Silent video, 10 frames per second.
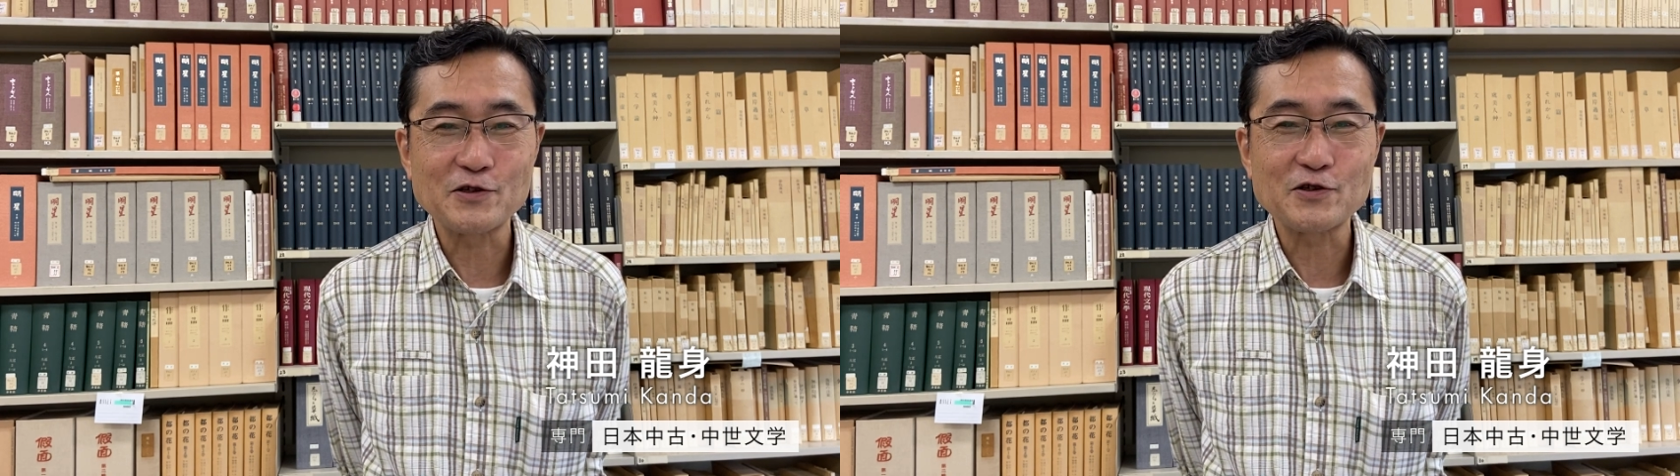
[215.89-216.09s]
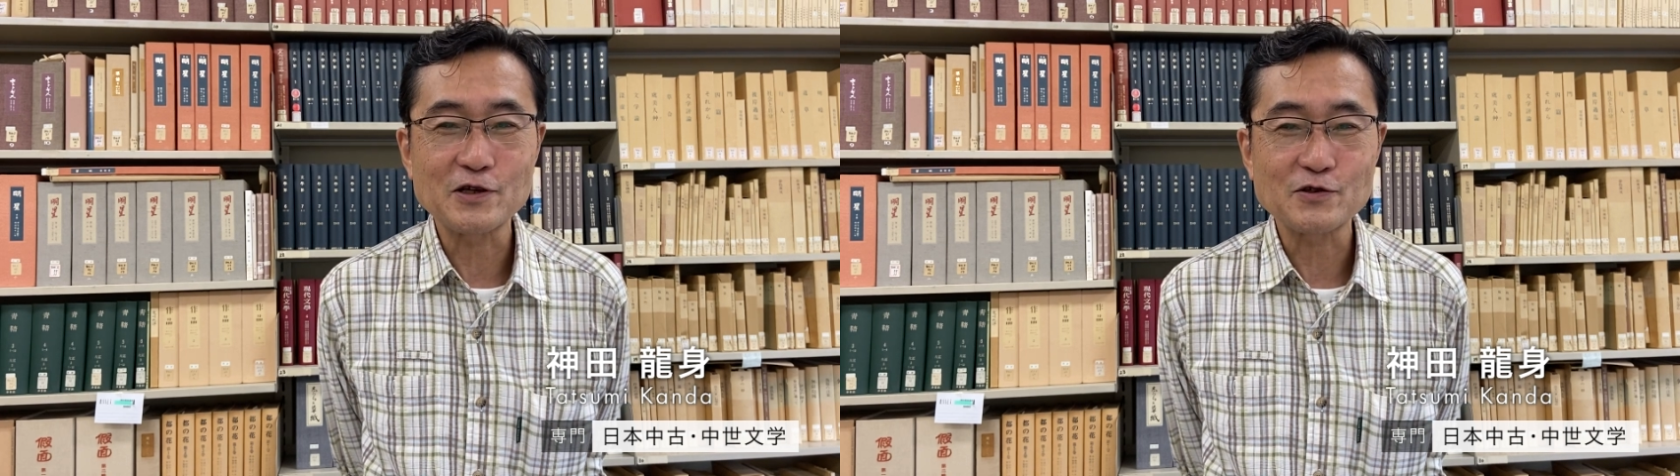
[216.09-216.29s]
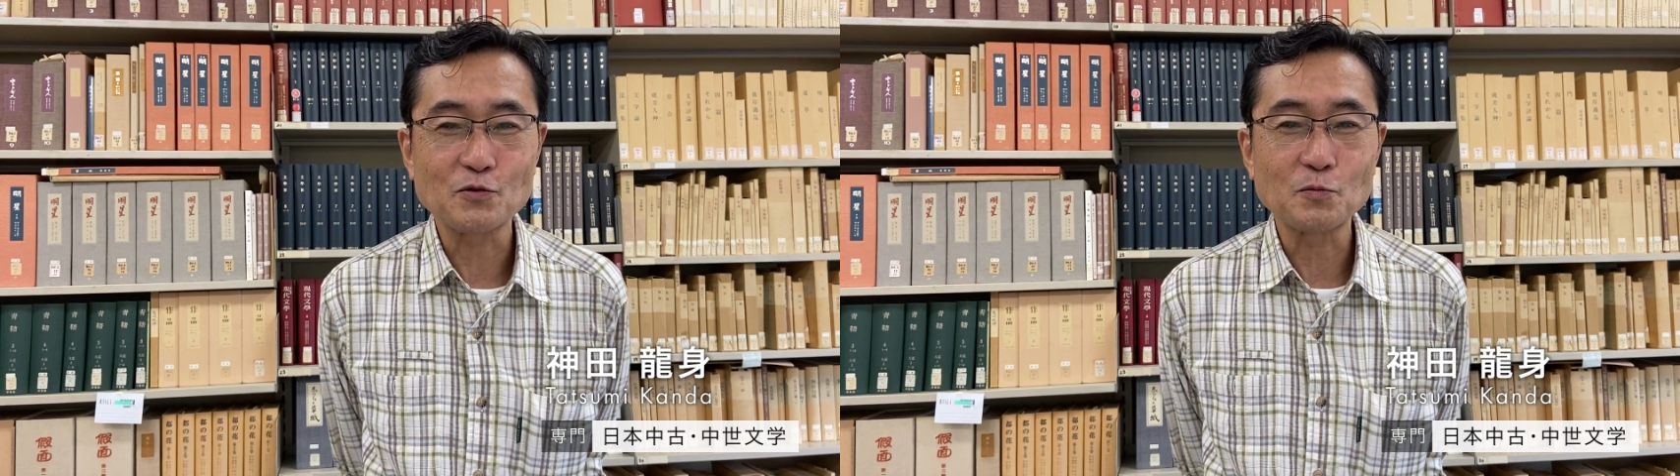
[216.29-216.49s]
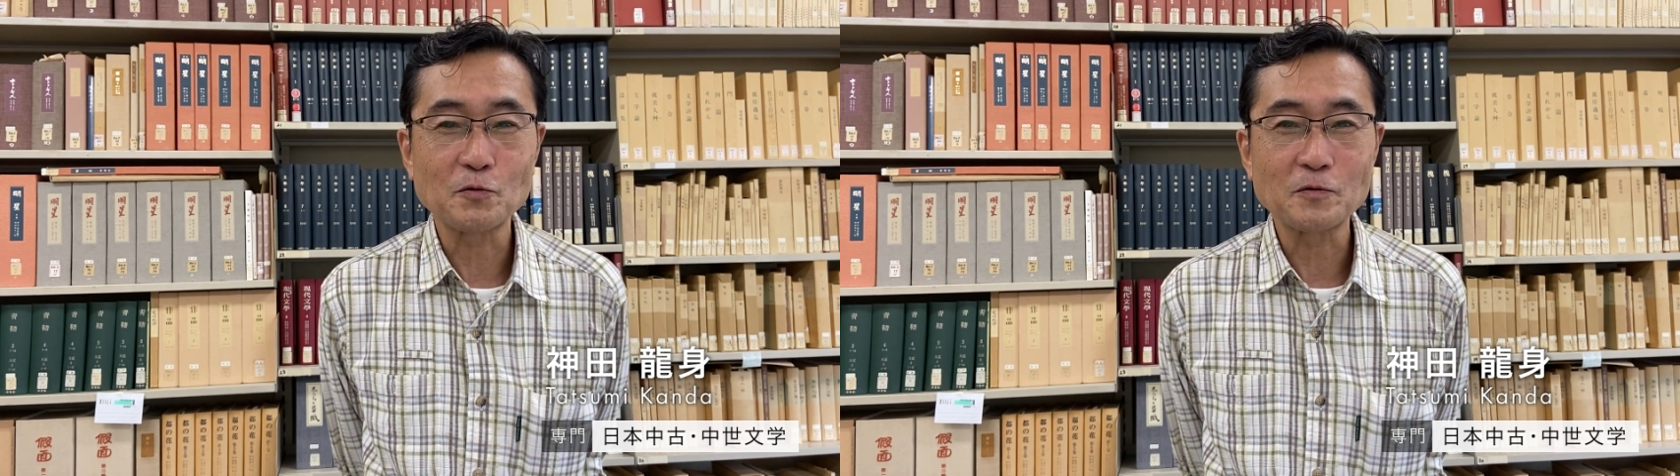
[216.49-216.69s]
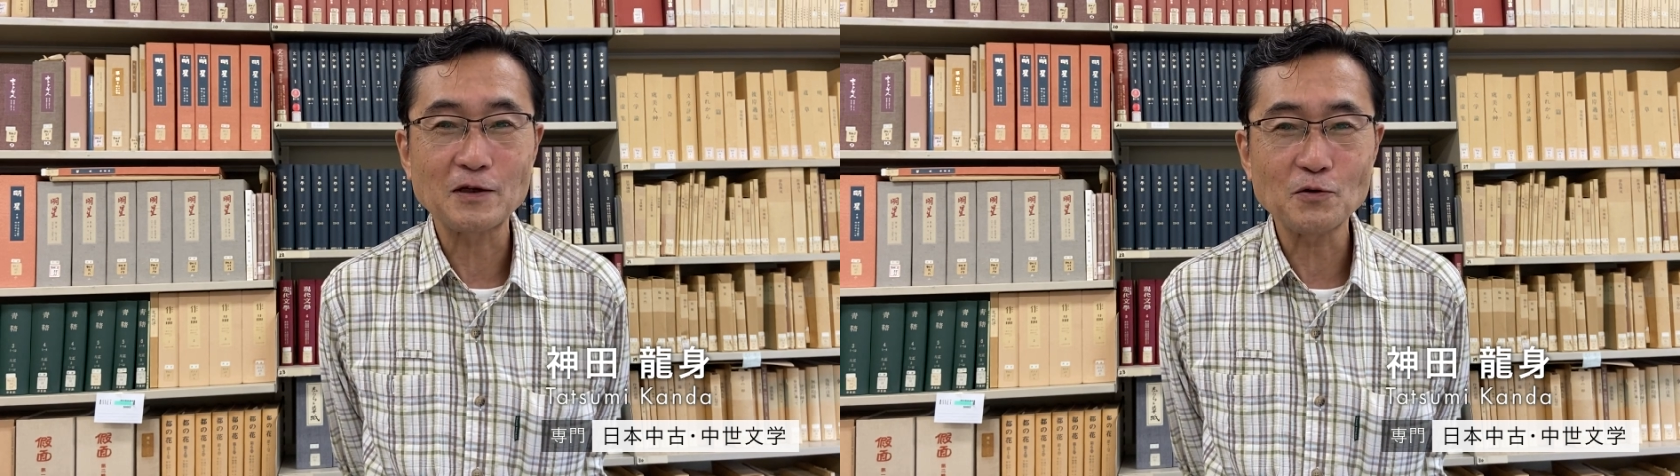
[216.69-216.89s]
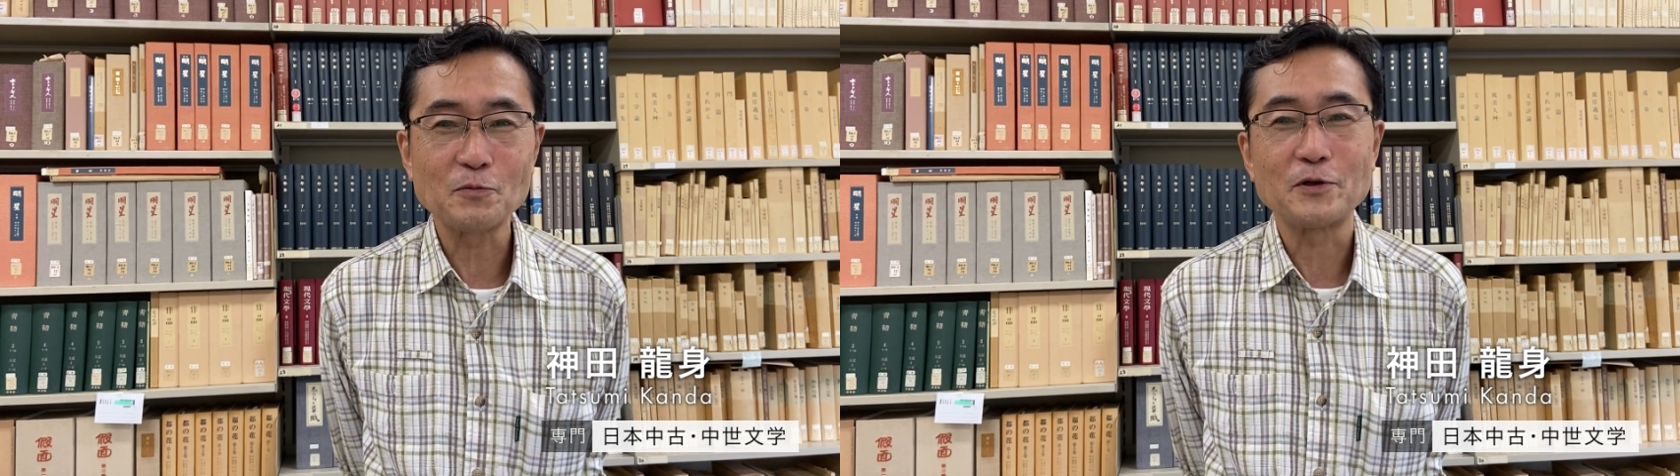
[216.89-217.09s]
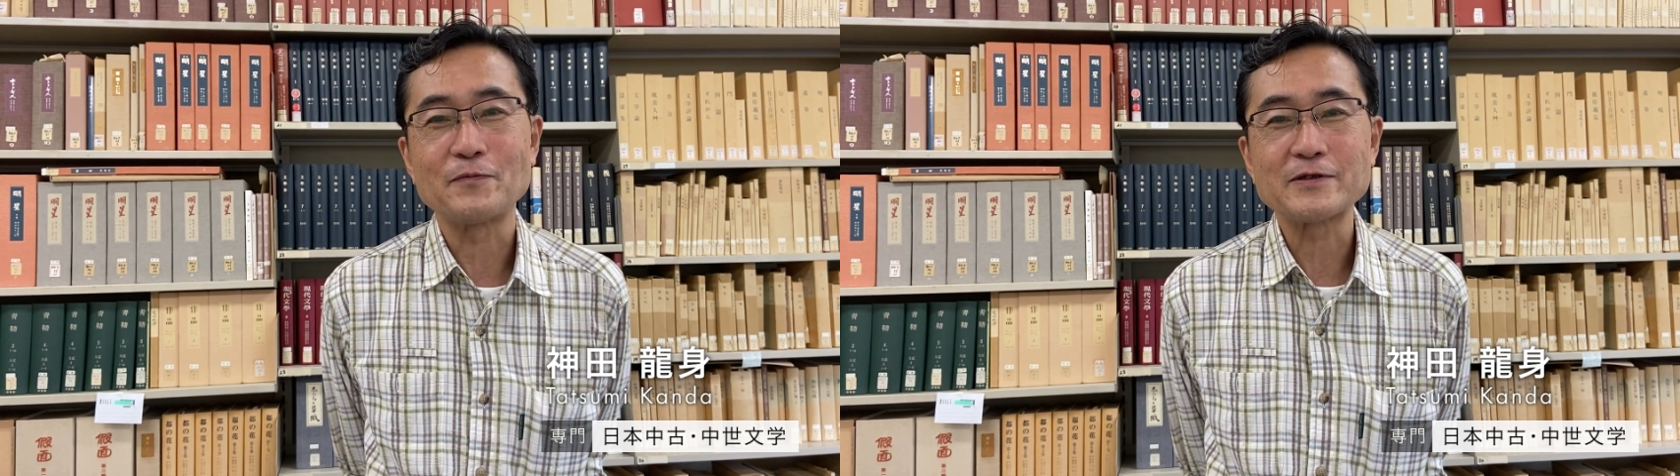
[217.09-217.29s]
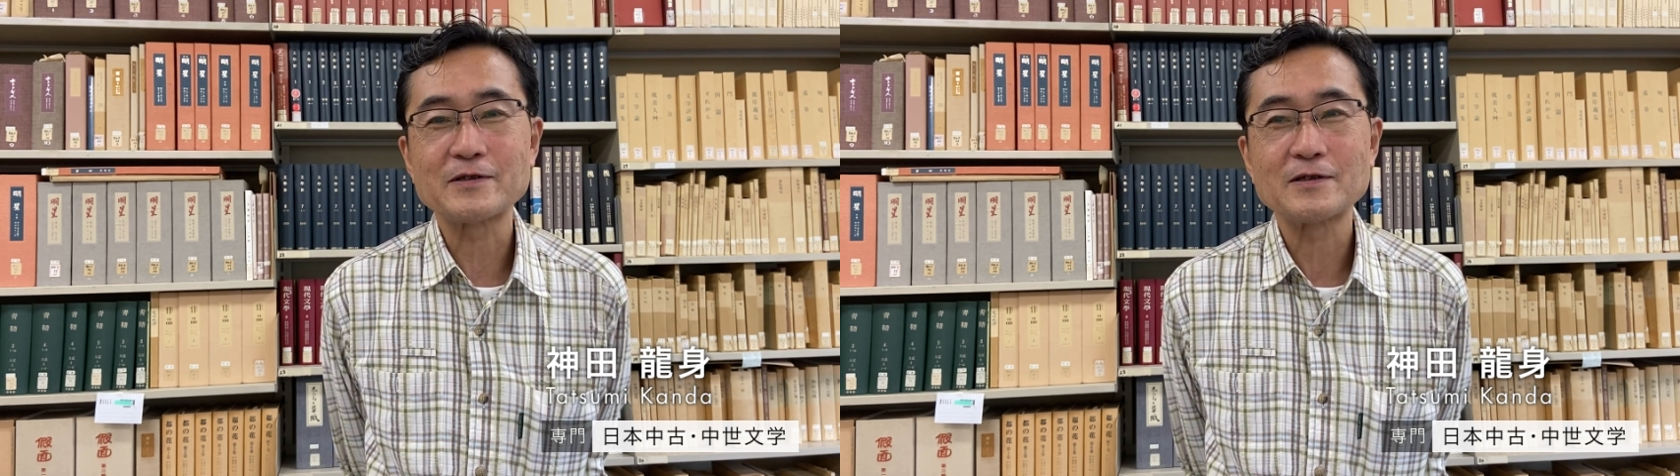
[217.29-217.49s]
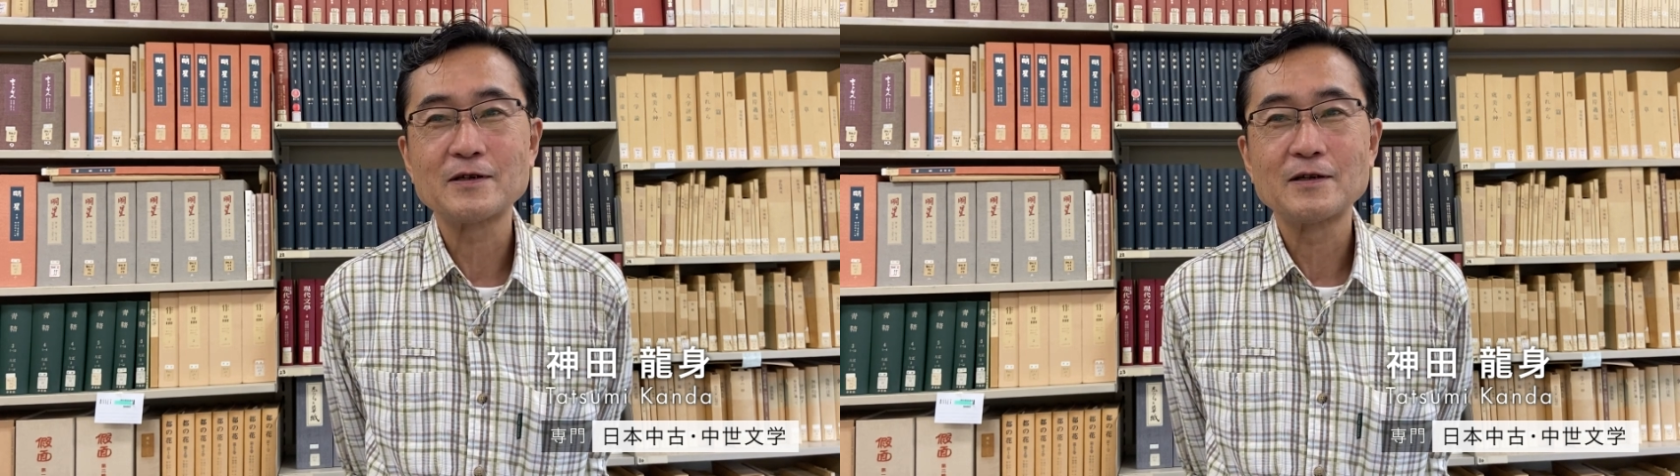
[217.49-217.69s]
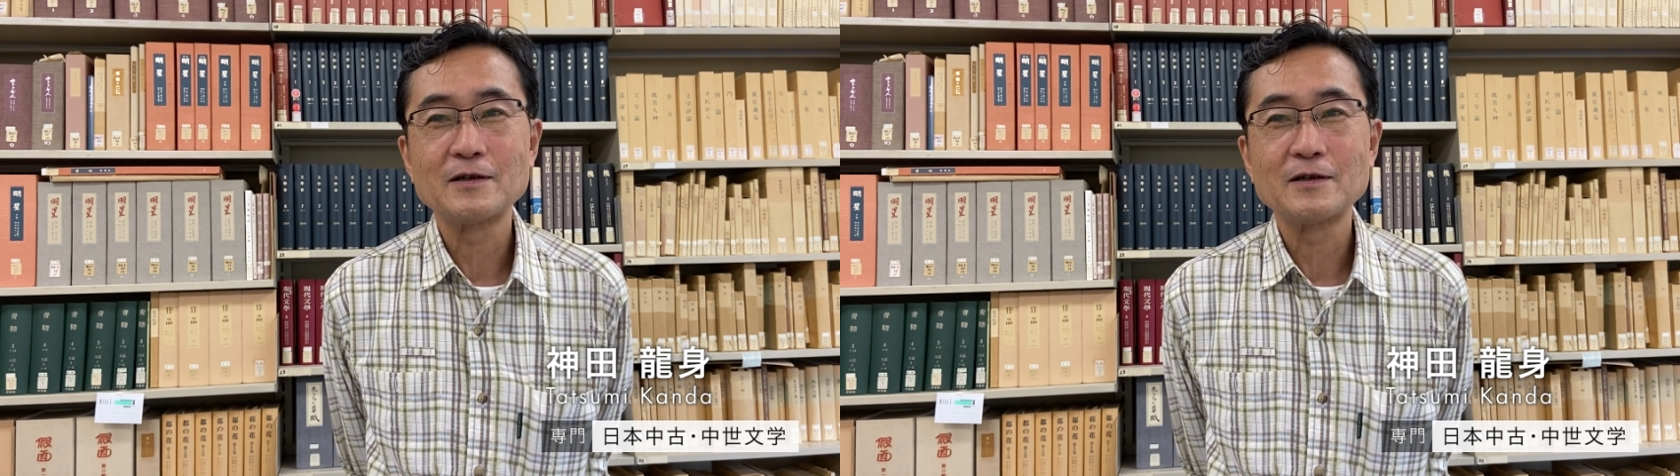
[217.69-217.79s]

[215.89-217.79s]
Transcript: 人生そのものだと思います